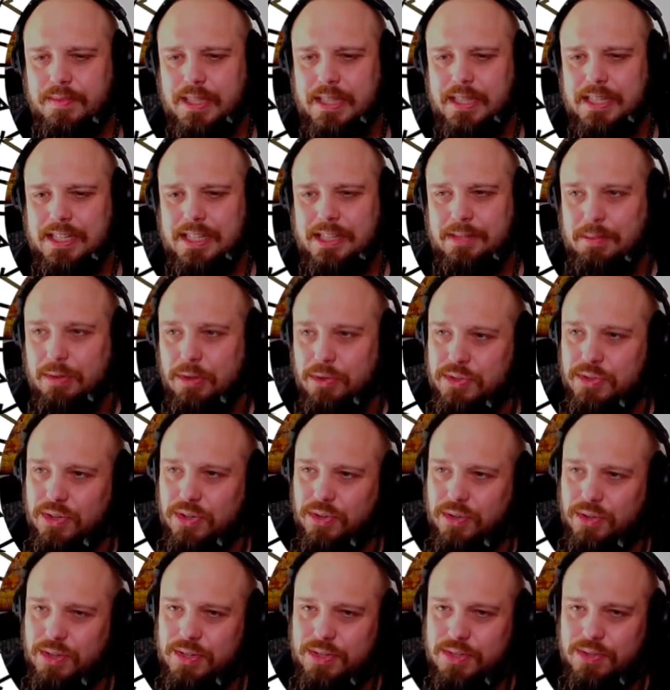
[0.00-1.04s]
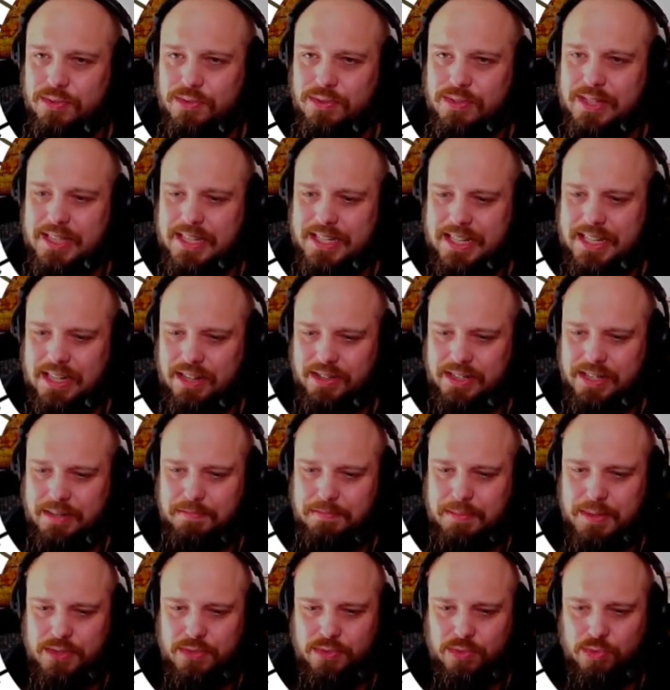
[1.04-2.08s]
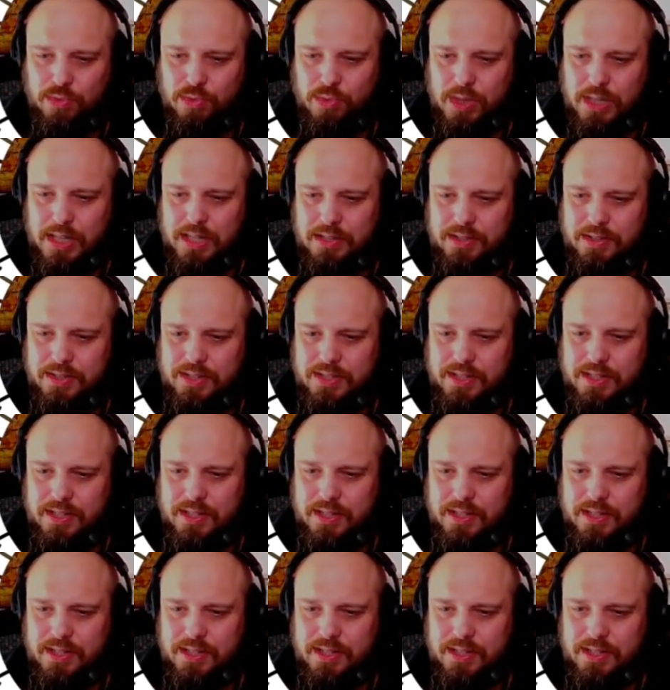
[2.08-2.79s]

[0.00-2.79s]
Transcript: Ich meine, unsere Rüstungen sehen ja auch nicht mehr so gut aus.